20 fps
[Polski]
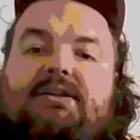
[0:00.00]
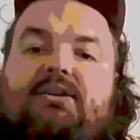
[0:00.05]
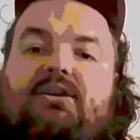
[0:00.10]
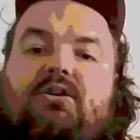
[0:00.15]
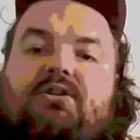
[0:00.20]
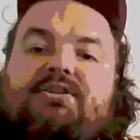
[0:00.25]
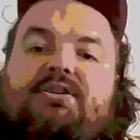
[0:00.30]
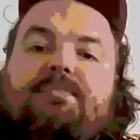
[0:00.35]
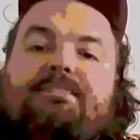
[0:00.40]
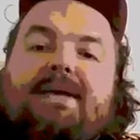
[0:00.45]

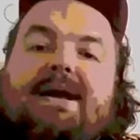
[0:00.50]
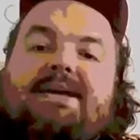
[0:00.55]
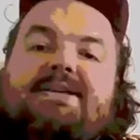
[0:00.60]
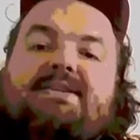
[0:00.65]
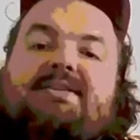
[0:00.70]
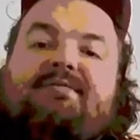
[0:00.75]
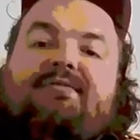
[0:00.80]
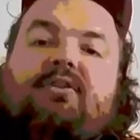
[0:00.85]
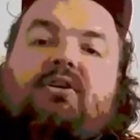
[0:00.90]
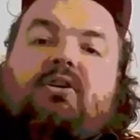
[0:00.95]
drodzy
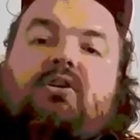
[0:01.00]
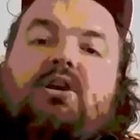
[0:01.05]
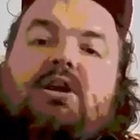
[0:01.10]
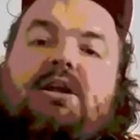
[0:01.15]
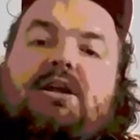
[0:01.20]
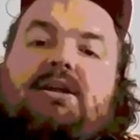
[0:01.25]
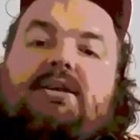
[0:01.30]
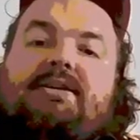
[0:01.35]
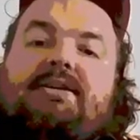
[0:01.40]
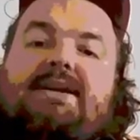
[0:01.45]
Państwo,
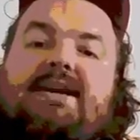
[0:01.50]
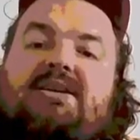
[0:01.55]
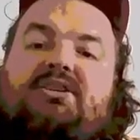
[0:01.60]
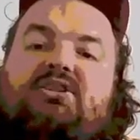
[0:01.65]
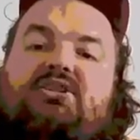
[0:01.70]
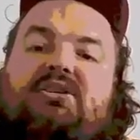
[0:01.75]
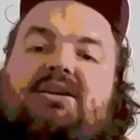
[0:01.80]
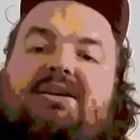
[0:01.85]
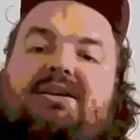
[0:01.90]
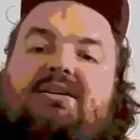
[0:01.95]

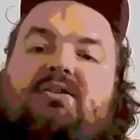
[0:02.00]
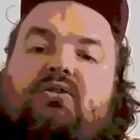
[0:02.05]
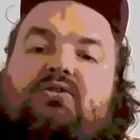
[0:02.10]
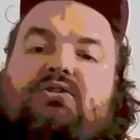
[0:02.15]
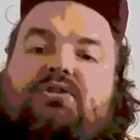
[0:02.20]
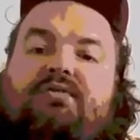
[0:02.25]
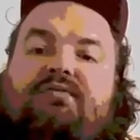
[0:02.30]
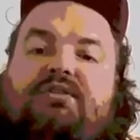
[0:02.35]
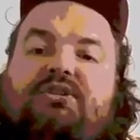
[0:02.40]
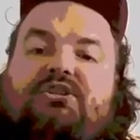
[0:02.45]
jeszcze
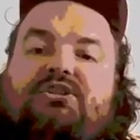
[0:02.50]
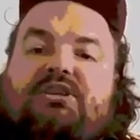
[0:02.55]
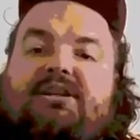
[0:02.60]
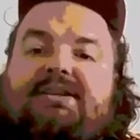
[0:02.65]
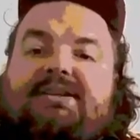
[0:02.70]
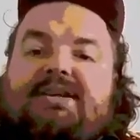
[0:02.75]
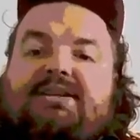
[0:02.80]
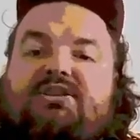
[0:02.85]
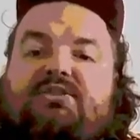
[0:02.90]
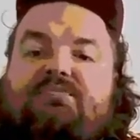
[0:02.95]

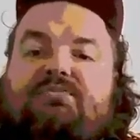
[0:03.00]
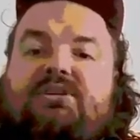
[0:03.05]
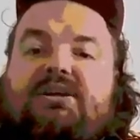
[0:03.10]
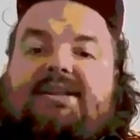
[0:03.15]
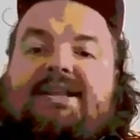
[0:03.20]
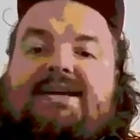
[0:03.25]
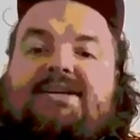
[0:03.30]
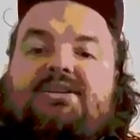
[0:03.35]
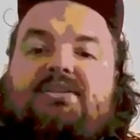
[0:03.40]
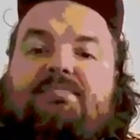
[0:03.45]
oczywiście też
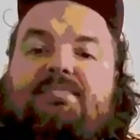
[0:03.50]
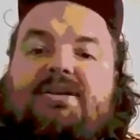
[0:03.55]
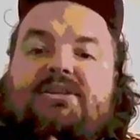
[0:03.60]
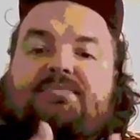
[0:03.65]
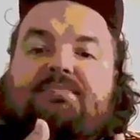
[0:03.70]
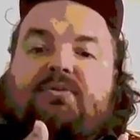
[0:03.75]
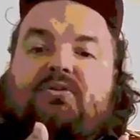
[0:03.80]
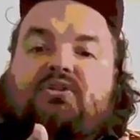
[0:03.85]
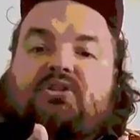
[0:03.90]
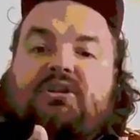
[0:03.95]
sprzedaży
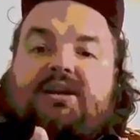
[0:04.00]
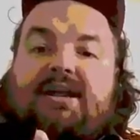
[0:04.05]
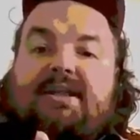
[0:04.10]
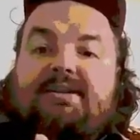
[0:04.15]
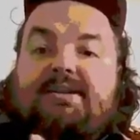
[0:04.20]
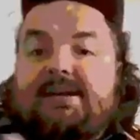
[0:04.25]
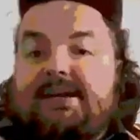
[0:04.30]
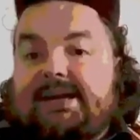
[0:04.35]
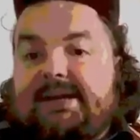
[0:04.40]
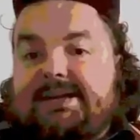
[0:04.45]

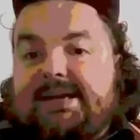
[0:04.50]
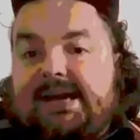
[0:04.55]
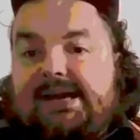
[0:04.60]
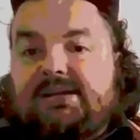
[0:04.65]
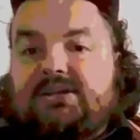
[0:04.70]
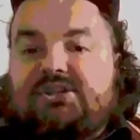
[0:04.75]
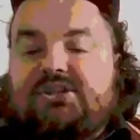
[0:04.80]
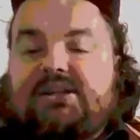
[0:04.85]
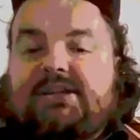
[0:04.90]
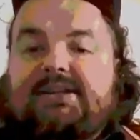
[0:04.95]
bezpośredniej, a
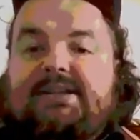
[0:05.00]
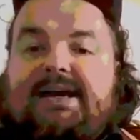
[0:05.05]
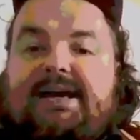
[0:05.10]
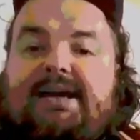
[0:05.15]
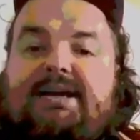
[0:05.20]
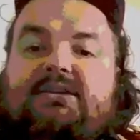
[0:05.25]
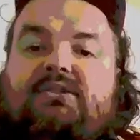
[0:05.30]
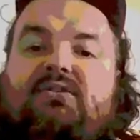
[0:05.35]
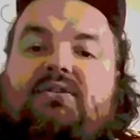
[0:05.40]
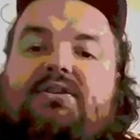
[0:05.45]
jakże
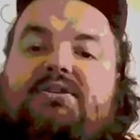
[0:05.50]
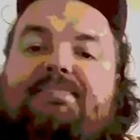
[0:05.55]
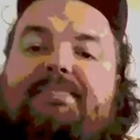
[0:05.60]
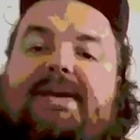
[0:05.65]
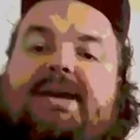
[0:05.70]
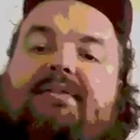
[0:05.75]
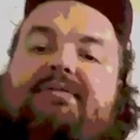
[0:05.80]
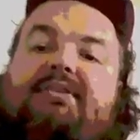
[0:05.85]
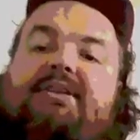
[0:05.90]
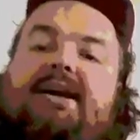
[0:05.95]
tak, to jest
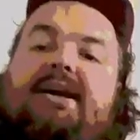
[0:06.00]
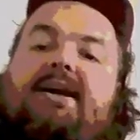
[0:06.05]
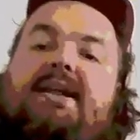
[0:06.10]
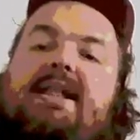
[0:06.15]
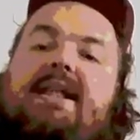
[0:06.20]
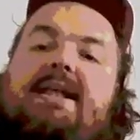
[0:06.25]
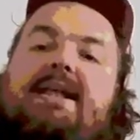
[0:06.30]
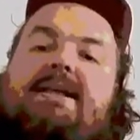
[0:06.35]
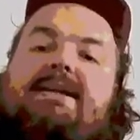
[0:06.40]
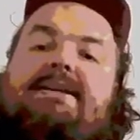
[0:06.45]
prawda,
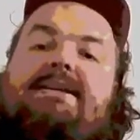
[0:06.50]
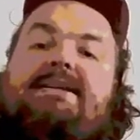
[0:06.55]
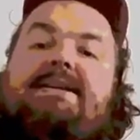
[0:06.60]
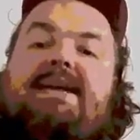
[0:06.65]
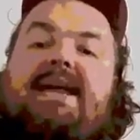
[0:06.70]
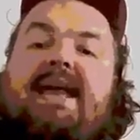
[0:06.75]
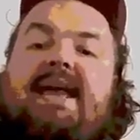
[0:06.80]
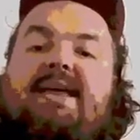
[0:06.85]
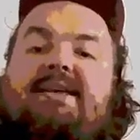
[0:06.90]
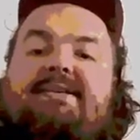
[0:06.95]

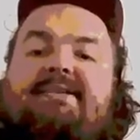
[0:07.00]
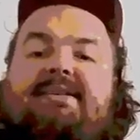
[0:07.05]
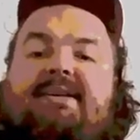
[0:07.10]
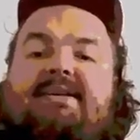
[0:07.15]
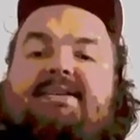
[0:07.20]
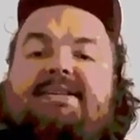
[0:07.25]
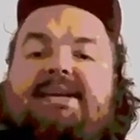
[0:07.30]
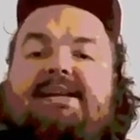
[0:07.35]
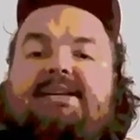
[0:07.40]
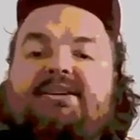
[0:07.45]
jest
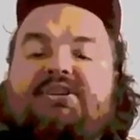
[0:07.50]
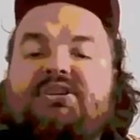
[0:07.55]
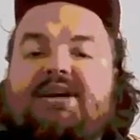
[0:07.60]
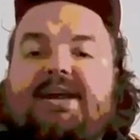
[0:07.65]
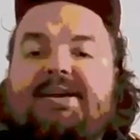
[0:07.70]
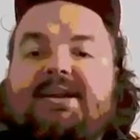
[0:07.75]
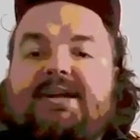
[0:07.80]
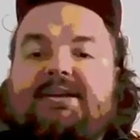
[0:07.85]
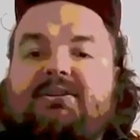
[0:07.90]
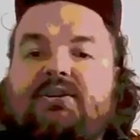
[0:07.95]

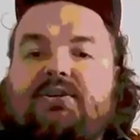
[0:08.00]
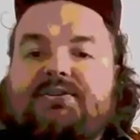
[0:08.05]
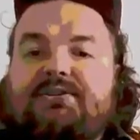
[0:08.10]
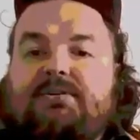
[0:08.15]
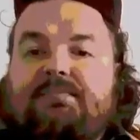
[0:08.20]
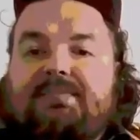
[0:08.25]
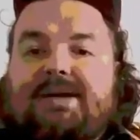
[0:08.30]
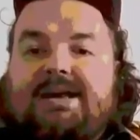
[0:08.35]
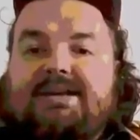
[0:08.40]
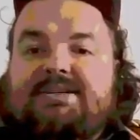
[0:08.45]
zaliczana,
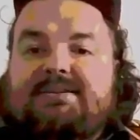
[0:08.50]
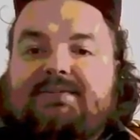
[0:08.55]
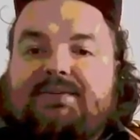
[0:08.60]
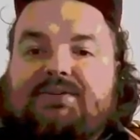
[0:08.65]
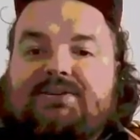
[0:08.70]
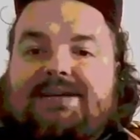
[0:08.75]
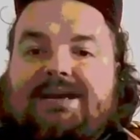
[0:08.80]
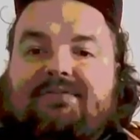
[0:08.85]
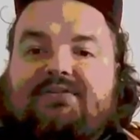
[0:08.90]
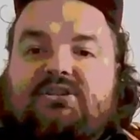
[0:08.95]
drodzy
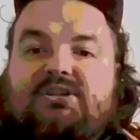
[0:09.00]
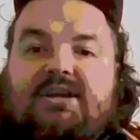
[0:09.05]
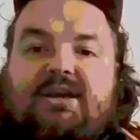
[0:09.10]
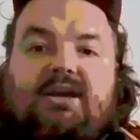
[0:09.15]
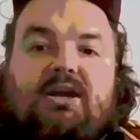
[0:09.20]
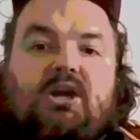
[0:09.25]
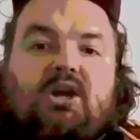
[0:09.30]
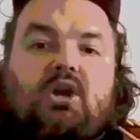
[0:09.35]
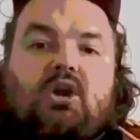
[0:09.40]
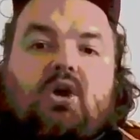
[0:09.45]
Państwo,
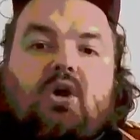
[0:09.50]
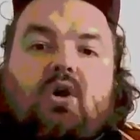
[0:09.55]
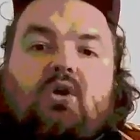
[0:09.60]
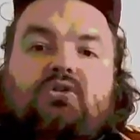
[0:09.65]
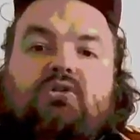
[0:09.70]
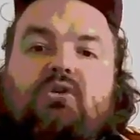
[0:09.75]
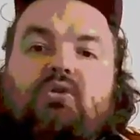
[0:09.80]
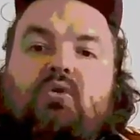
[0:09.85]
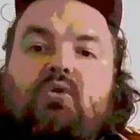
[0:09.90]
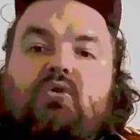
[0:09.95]
zawsze
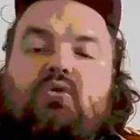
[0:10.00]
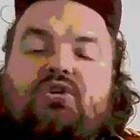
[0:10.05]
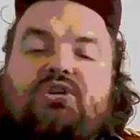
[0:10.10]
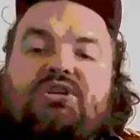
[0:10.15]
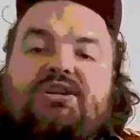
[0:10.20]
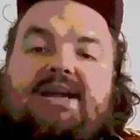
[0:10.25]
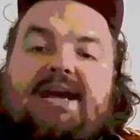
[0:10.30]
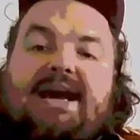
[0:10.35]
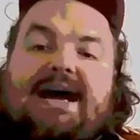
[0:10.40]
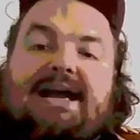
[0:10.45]

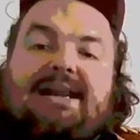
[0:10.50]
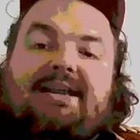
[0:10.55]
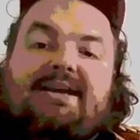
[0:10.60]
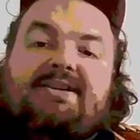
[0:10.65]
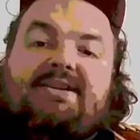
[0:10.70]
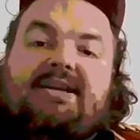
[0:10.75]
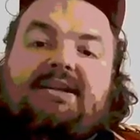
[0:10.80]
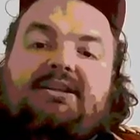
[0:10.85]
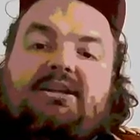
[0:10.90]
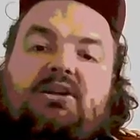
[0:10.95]
odgórnie,
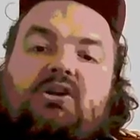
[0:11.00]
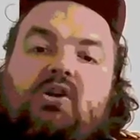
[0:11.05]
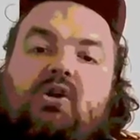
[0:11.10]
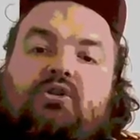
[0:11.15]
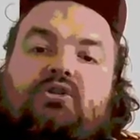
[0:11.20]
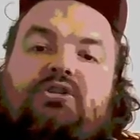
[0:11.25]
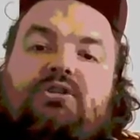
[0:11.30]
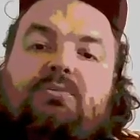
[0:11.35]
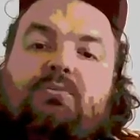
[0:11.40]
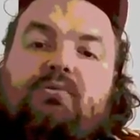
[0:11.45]
ale nie
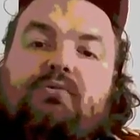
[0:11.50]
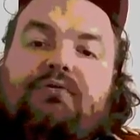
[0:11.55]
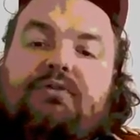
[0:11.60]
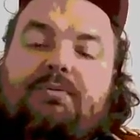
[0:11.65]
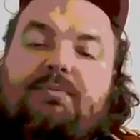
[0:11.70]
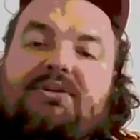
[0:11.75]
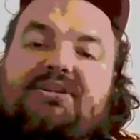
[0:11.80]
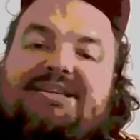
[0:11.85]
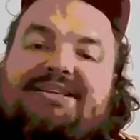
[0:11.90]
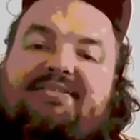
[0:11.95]
tylko o tym
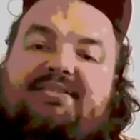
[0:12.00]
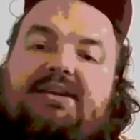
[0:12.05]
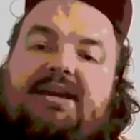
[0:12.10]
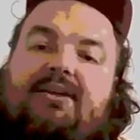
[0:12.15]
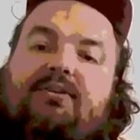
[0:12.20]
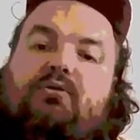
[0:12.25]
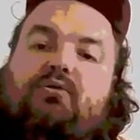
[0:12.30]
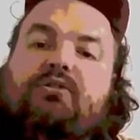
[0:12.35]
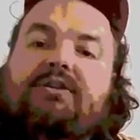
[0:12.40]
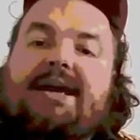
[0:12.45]
mówimy ze
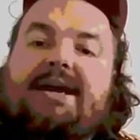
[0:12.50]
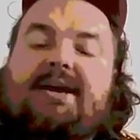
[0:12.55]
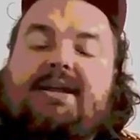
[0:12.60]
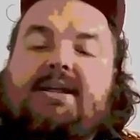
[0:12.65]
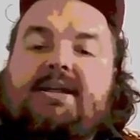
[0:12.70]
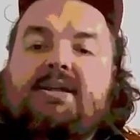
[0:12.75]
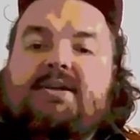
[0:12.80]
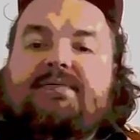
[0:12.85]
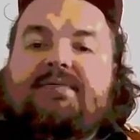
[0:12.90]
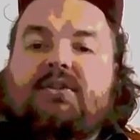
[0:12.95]
względu na,
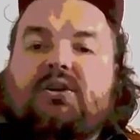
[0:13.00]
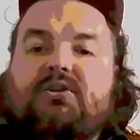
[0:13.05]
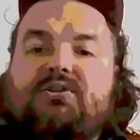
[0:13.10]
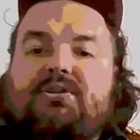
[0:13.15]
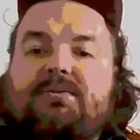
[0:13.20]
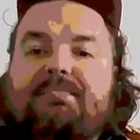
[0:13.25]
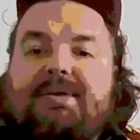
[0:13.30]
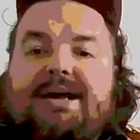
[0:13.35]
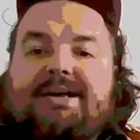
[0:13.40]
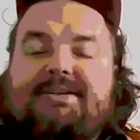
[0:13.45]

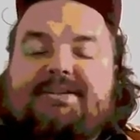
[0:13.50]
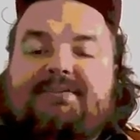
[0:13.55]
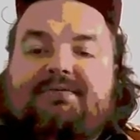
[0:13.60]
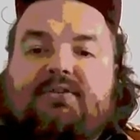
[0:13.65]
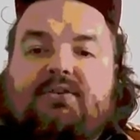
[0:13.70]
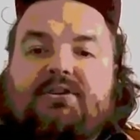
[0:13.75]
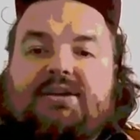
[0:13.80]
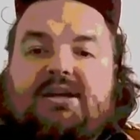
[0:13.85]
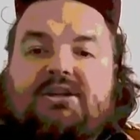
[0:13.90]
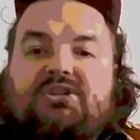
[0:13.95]
drodzy
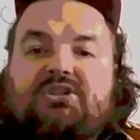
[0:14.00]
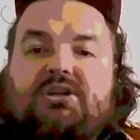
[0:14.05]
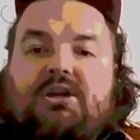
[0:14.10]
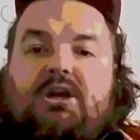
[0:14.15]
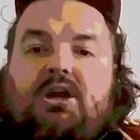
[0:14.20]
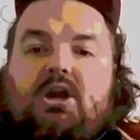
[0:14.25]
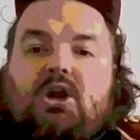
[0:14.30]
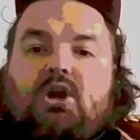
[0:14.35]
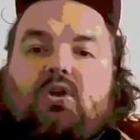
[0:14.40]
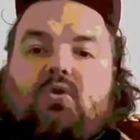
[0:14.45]
Państwo,
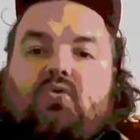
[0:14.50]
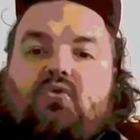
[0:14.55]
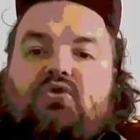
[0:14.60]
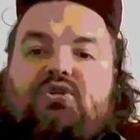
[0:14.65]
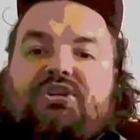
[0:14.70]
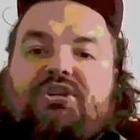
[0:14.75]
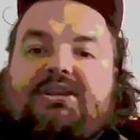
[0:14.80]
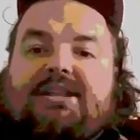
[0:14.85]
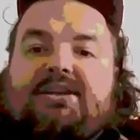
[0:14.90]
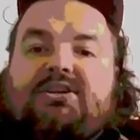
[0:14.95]
jeszcze
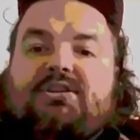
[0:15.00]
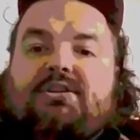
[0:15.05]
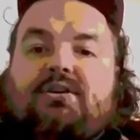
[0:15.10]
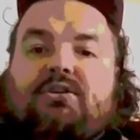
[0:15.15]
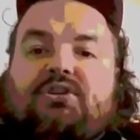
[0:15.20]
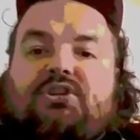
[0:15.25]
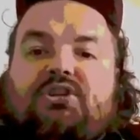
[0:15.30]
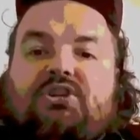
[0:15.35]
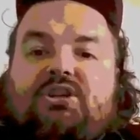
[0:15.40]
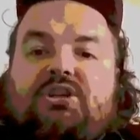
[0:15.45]

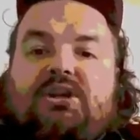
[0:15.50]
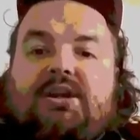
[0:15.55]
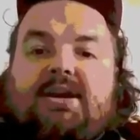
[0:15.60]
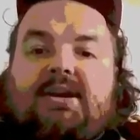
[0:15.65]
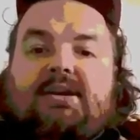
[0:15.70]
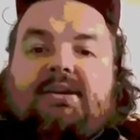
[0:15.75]
użyteczności